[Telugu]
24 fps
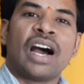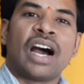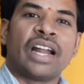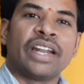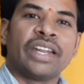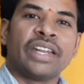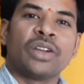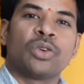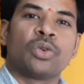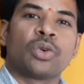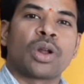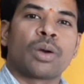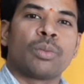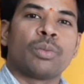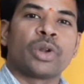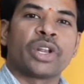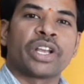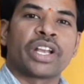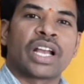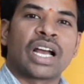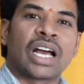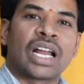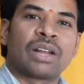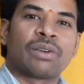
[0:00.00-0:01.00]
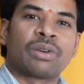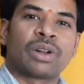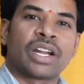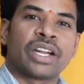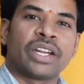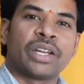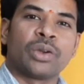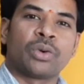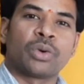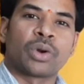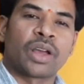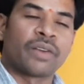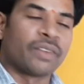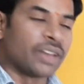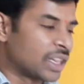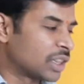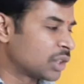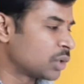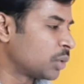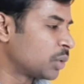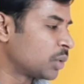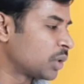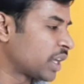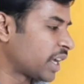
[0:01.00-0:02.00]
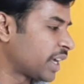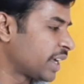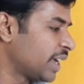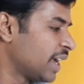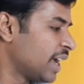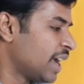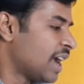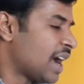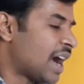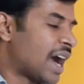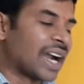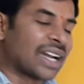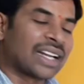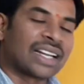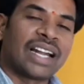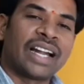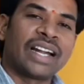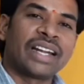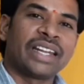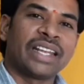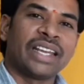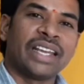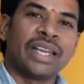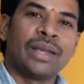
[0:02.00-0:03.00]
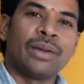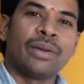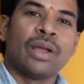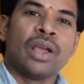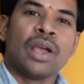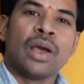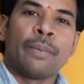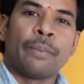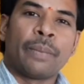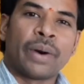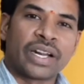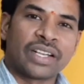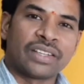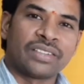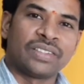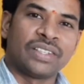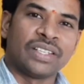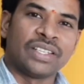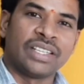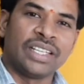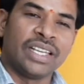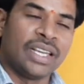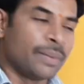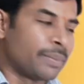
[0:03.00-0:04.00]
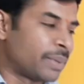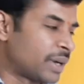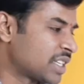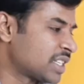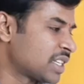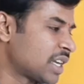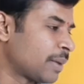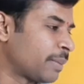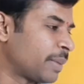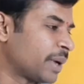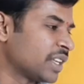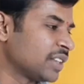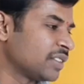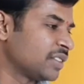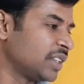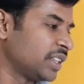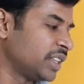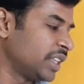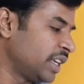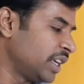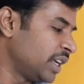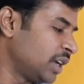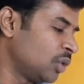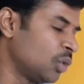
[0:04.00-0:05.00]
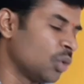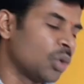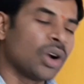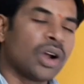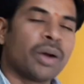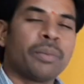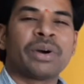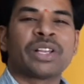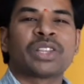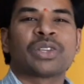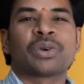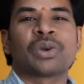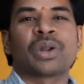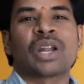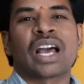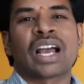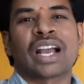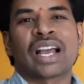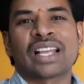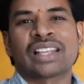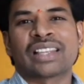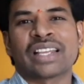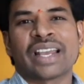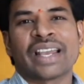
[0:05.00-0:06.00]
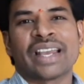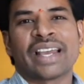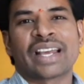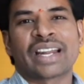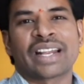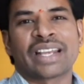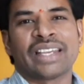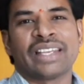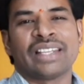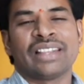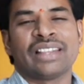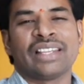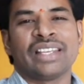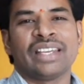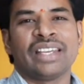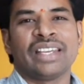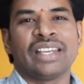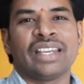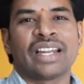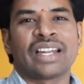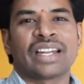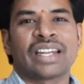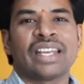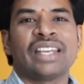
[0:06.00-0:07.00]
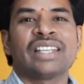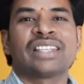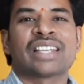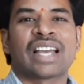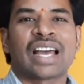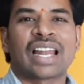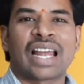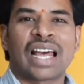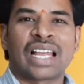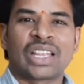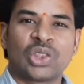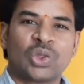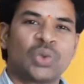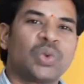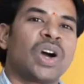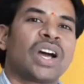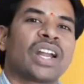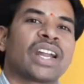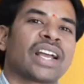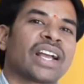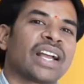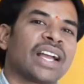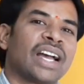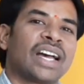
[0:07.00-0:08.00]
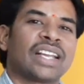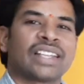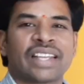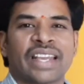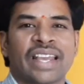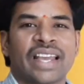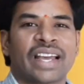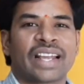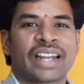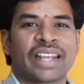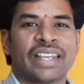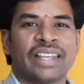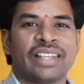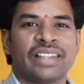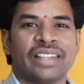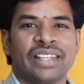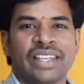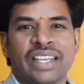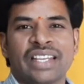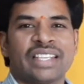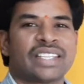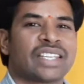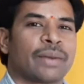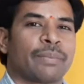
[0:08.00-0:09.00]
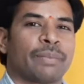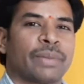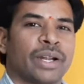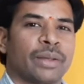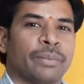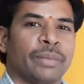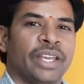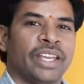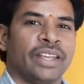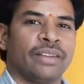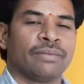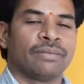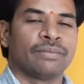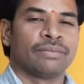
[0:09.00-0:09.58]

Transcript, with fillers: అన్ని కూడా మురికాలవలన్నీ కూడా వెళ్తూ ఉంటాయి అట్లాంటి పరిస్థితి ప్రజల పరిస్థితి కుక్క బతుకులాగా తయారైంది అంటే చాలా అధ్వానంగా తయారైంది అని చెప్పడమే